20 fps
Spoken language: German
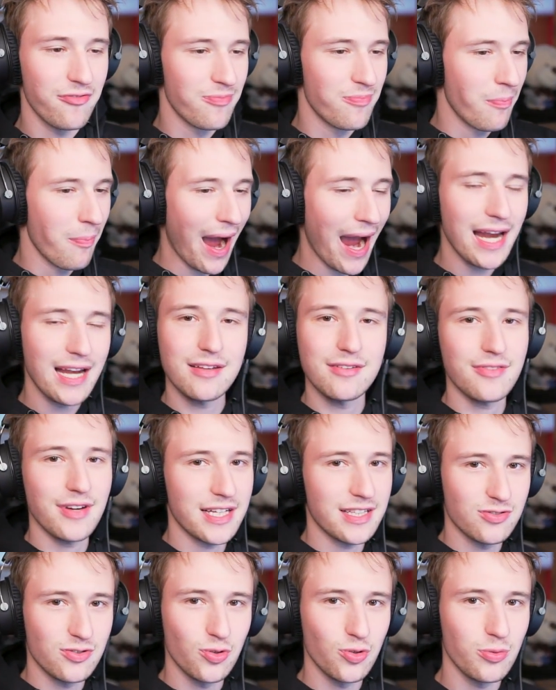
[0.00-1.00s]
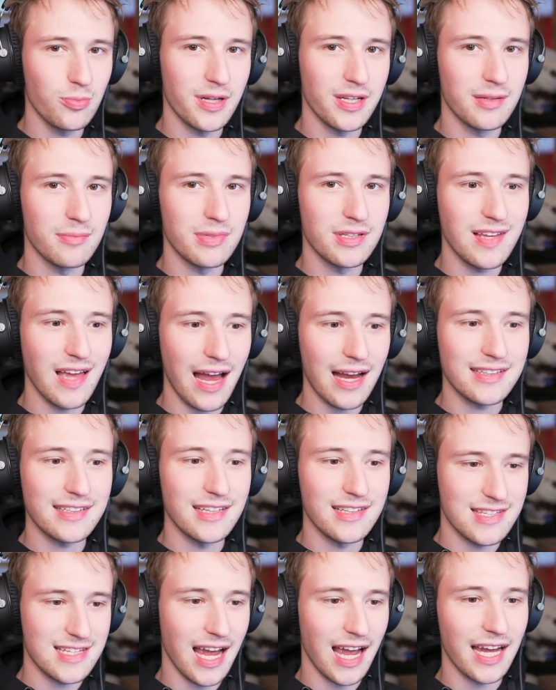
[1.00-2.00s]
meilenweit drüber den Betrag,
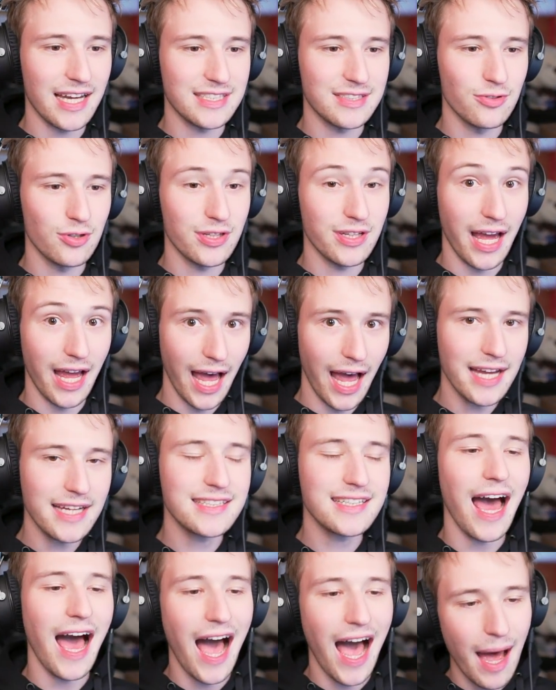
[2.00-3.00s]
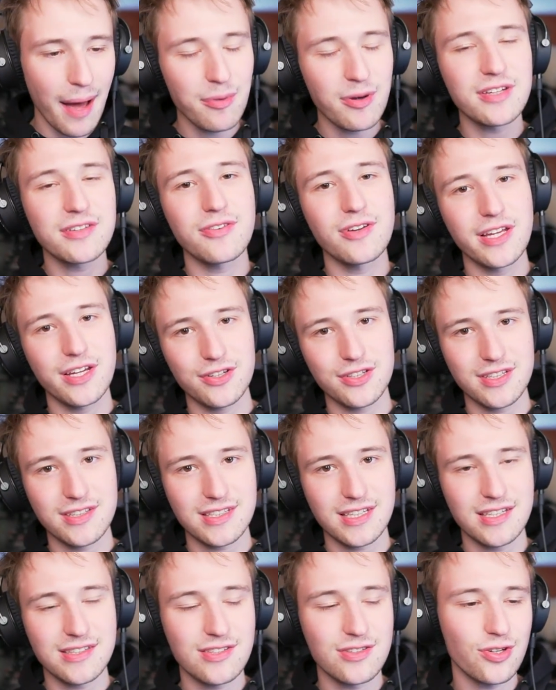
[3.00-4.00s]
den sie erreichen wollten, erreicht. Aber ich verlinke euch
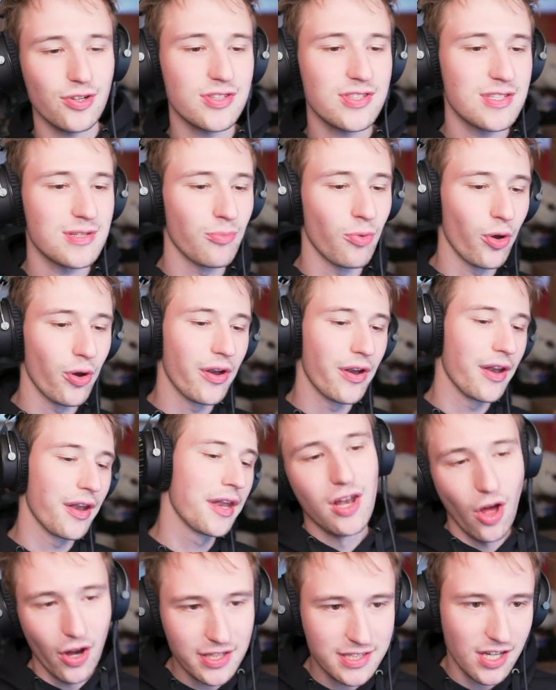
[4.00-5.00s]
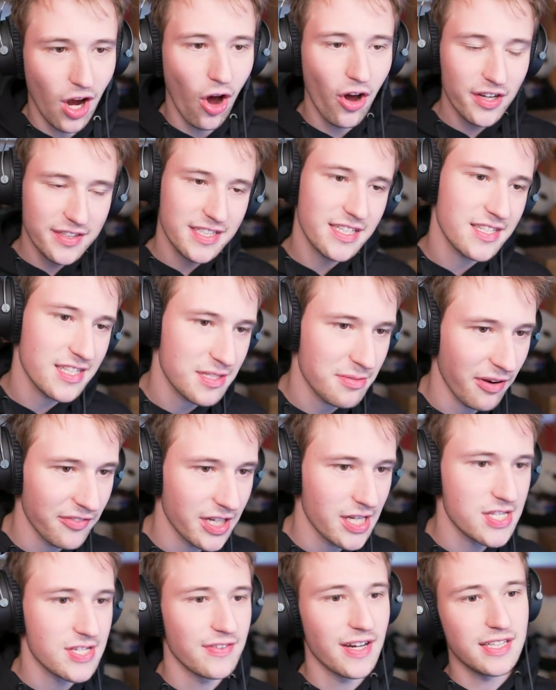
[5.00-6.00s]
das Ganze trotzdem unten. Leute, heute ist es mal
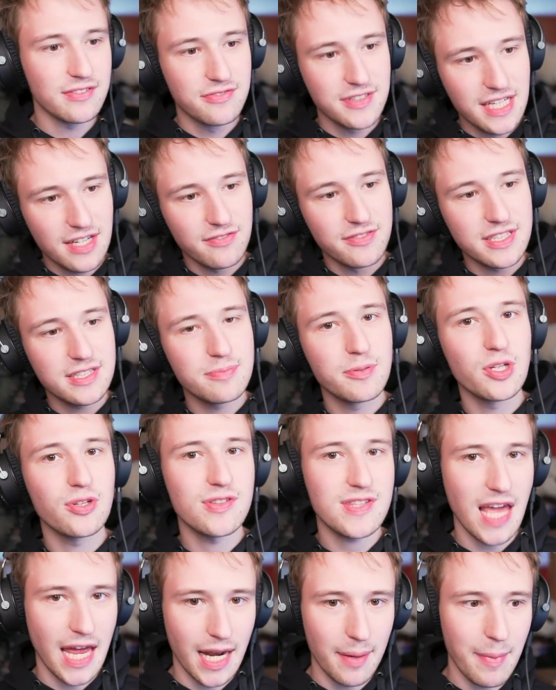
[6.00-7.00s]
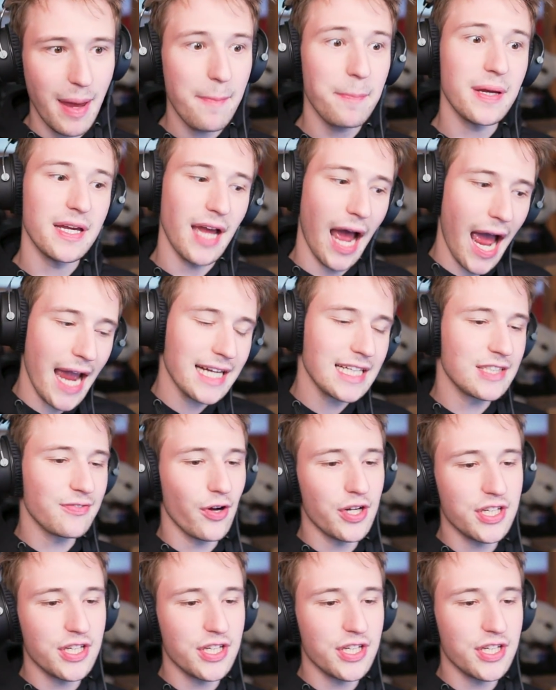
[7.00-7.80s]
wieder soweit. Wir wir widmen uns einer Map. Eigentlich